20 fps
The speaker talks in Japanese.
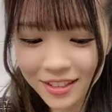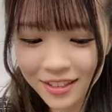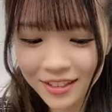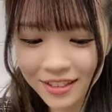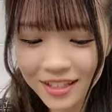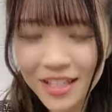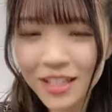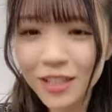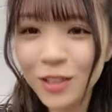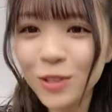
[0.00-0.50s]

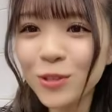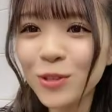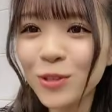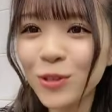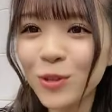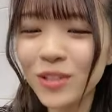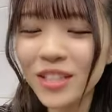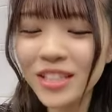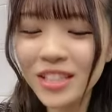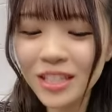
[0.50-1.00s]
ね急
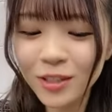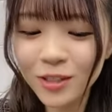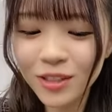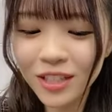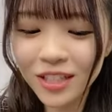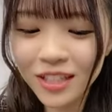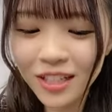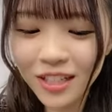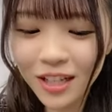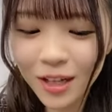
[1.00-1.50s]
遽出てく
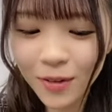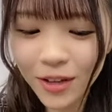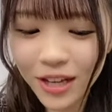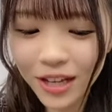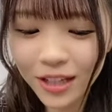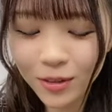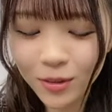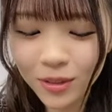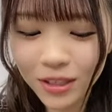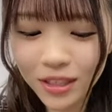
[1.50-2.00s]
れた側
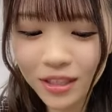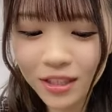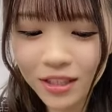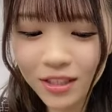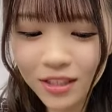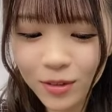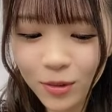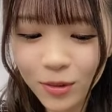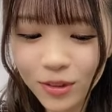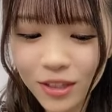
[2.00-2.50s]
やのに
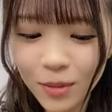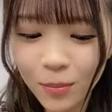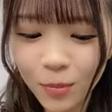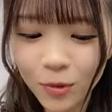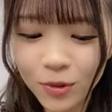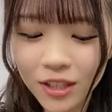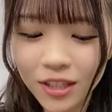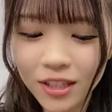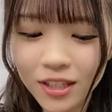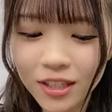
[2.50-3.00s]
こんなん
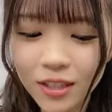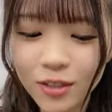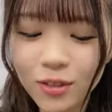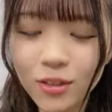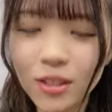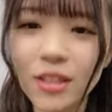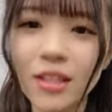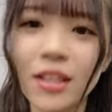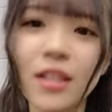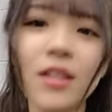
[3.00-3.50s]
持ってきてく
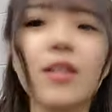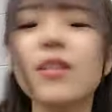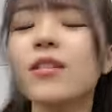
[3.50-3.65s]
れて